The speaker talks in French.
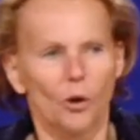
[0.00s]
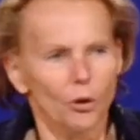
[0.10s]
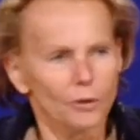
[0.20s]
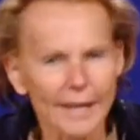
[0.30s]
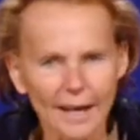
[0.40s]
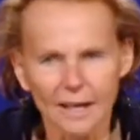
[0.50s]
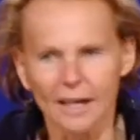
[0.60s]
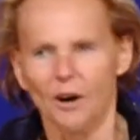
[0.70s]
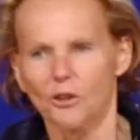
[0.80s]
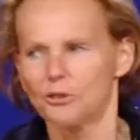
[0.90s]
On a
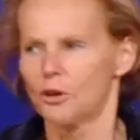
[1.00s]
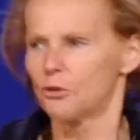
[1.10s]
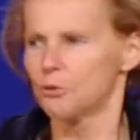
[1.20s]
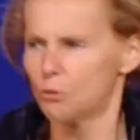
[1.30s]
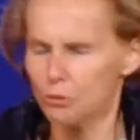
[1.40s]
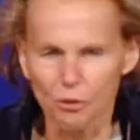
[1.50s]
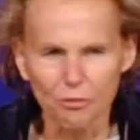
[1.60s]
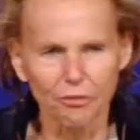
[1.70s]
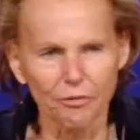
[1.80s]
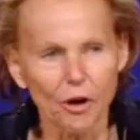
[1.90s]
entendu de
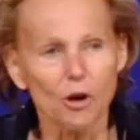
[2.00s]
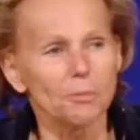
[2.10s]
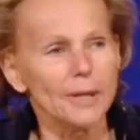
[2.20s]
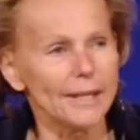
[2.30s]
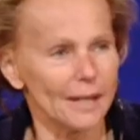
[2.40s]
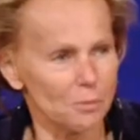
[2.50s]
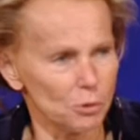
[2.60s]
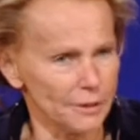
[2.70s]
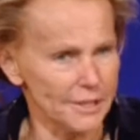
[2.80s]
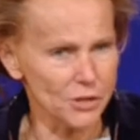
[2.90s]

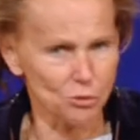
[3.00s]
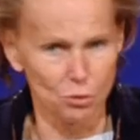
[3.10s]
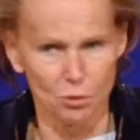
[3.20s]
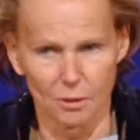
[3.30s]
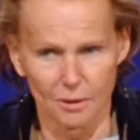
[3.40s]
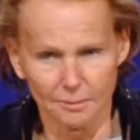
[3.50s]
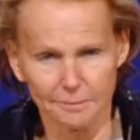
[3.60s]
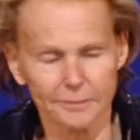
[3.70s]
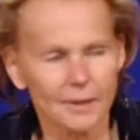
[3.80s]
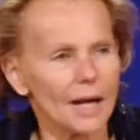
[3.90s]
formidables discours,
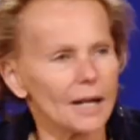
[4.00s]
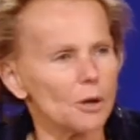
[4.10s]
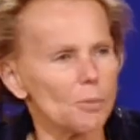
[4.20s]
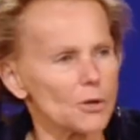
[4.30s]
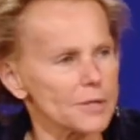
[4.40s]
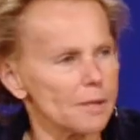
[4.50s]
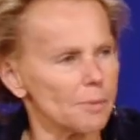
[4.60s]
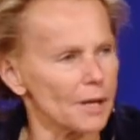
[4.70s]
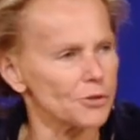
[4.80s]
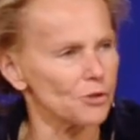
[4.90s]
à commencer
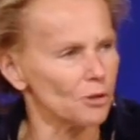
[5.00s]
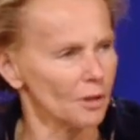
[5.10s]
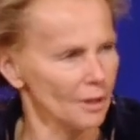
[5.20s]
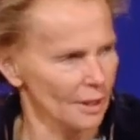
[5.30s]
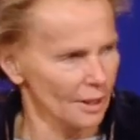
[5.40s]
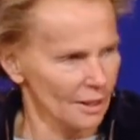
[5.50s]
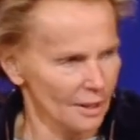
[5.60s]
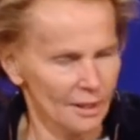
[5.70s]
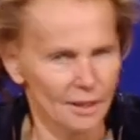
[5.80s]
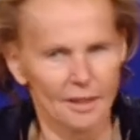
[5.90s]
bien sûr
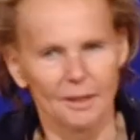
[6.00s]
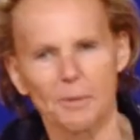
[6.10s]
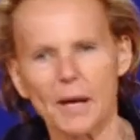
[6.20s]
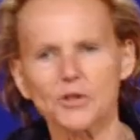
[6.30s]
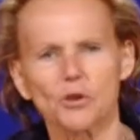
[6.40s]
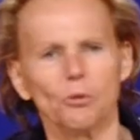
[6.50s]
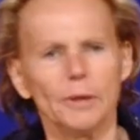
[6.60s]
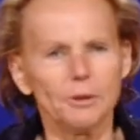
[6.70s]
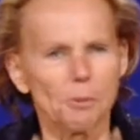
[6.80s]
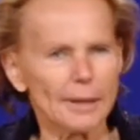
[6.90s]
par
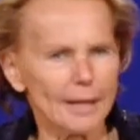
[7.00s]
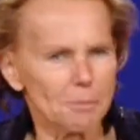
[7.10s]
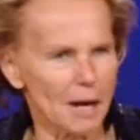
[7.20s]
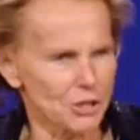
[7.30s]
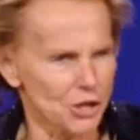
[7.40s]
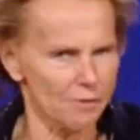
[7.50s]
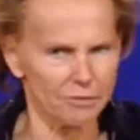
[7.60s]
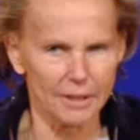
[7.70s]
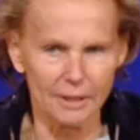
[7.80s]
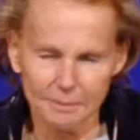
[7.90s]
celui de Madame
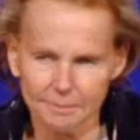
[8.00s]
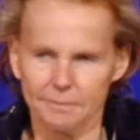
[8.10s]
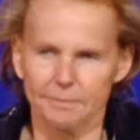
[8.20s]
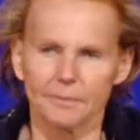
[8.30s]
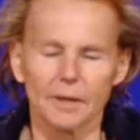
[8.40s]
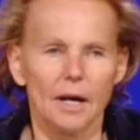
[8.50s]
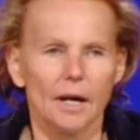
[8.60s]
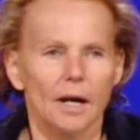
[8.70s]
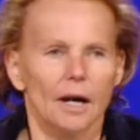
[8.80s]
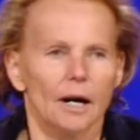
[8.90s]
Rajavi.
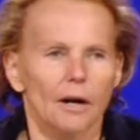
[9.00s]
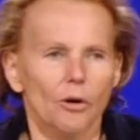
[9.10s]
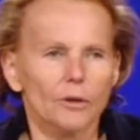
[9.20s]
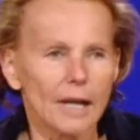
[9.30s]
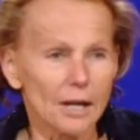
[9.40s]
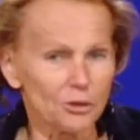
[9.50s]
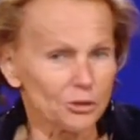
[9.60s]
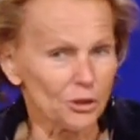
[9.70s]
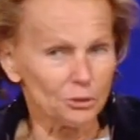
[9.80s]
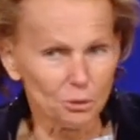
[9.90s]
On a
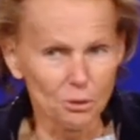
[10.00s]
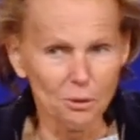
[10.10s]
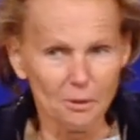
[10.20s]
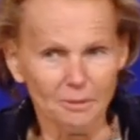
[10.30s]
entendu